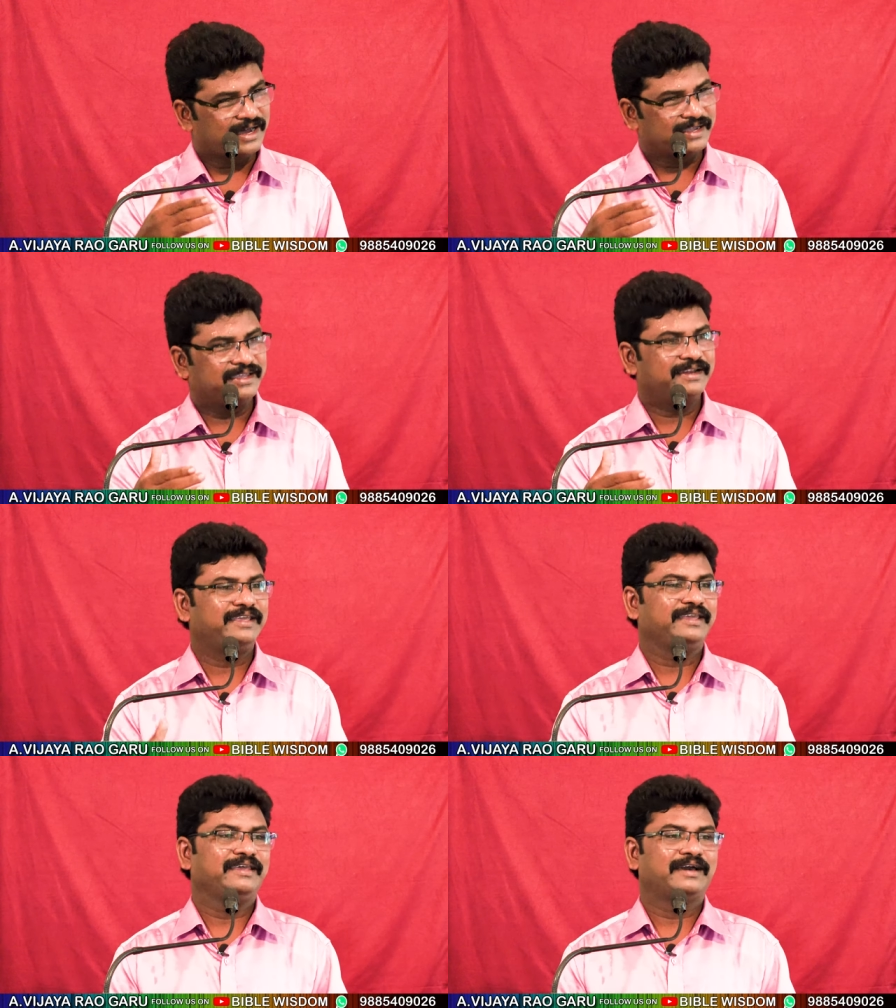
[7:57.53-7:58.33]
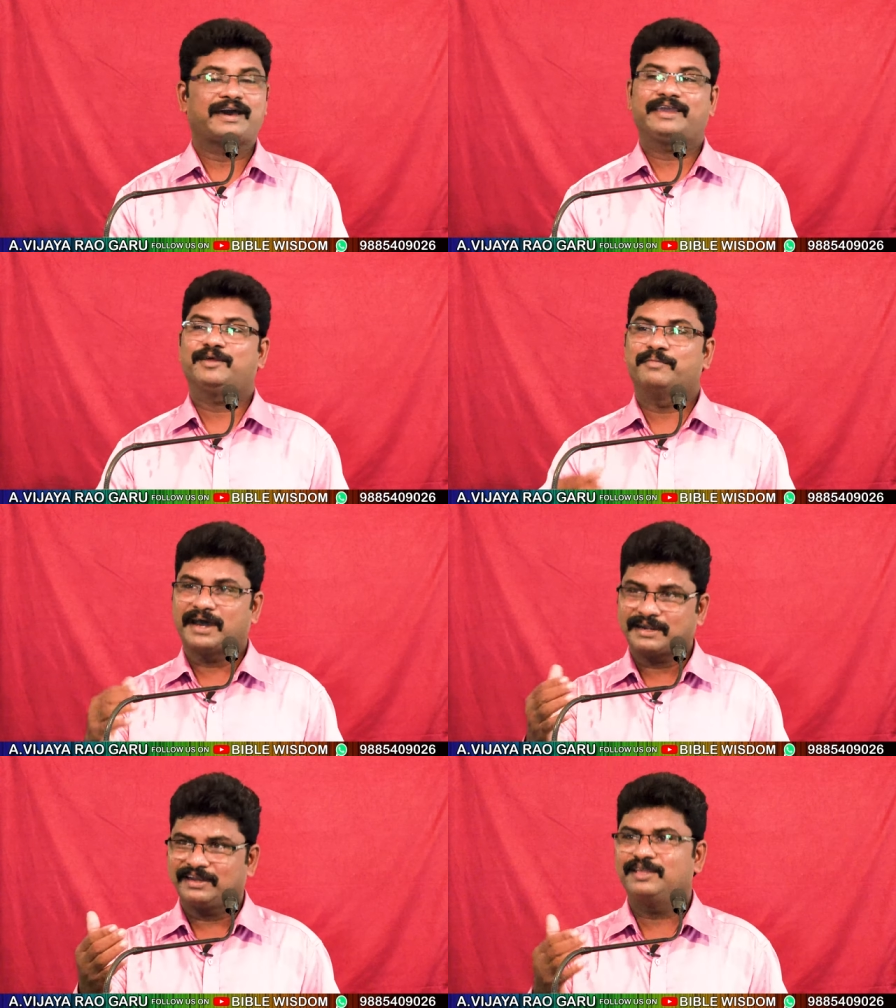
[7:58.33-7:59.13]
ఆయనే ఆయన
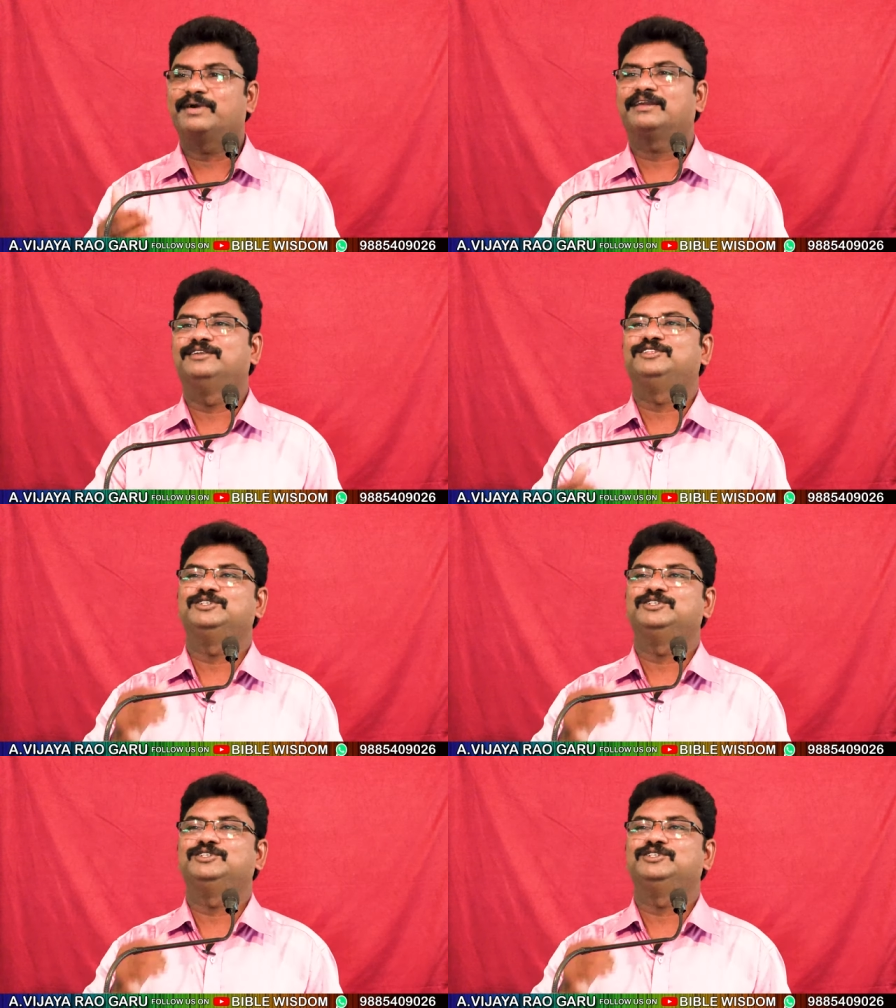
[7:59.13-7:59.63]
మాటలే మనల్ని